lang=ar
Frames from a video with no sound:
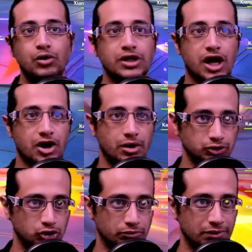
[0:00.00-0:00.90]
فلو
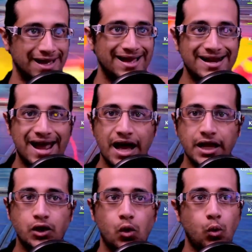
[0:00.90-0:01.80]
تكرمت
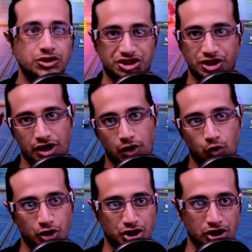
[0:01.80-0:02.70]
لايك
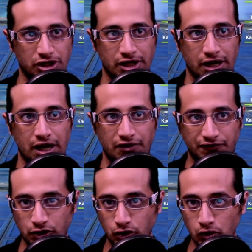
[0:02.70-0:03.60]
واشتراك ونشر لي
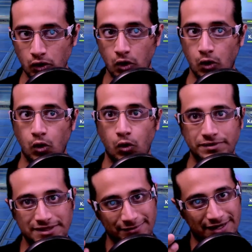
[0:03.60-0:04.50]
الفيديو
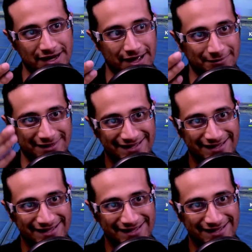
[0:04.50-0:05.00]
بسم الله